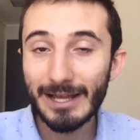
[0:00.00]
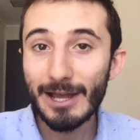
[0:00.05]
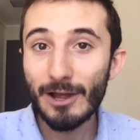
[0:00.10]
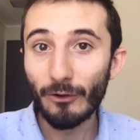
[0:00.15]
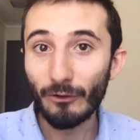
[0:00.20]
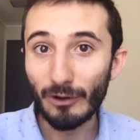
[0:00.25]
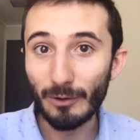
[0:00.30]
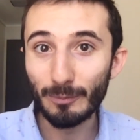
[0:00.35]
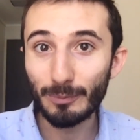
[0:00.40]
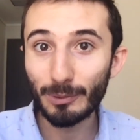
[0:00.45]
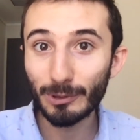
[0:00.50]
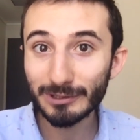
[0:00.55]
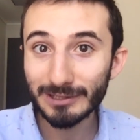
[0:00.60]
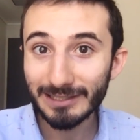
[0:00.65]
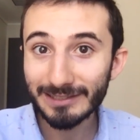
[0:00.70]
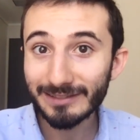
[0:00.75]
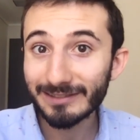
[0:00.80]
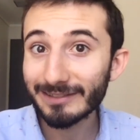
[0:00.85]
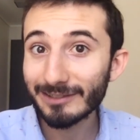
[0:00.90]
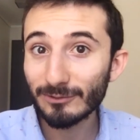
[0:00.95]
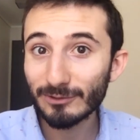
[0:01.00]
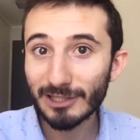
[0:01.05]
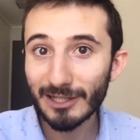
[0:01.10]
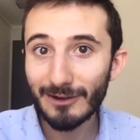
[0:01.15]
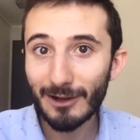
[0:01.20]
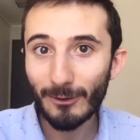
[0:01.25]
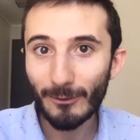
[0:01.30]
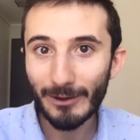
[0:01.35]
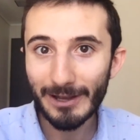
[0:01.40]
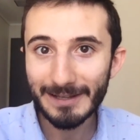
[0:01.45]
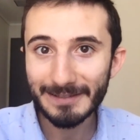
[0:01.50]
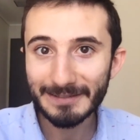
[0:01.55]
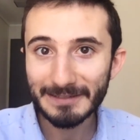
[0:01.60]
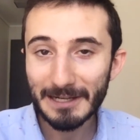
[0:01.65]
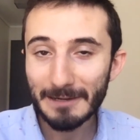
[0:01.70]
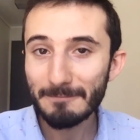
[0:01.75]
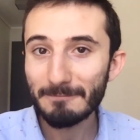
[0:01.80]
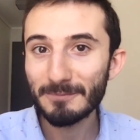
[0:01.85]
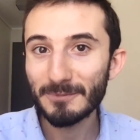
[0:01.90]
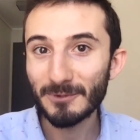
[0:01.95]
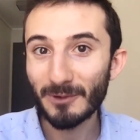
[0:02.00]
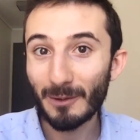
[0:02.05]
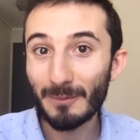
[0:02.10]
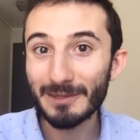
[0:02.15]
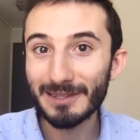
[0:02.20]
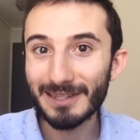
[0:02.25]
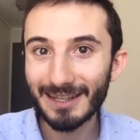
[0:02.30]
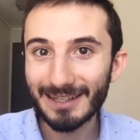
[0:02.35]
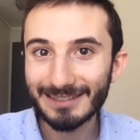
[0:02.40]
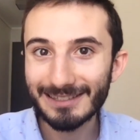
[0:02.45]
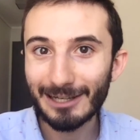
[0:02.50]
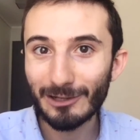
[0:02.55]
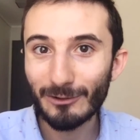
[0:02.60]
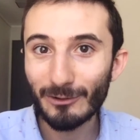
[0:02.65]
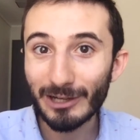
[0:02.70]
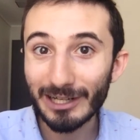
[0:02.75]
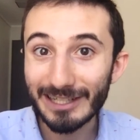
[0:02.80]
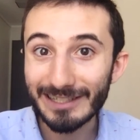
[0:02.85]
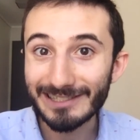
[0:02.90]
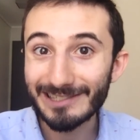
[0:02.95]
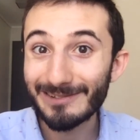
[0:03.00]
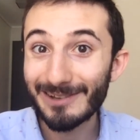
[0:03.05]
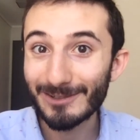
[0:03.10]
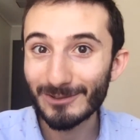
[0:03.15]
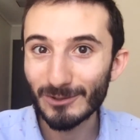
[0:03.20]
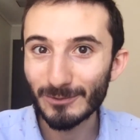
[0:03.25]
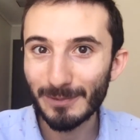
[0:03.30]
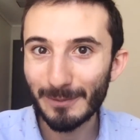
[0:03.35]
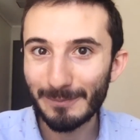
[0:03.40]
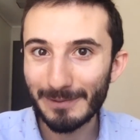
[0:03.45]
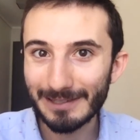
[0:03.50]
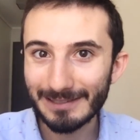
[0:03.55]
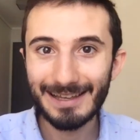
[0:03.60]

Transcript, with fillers: Lo importante es que sea un trabajo extra y obviamente que sea algo que le sirva a sus papás.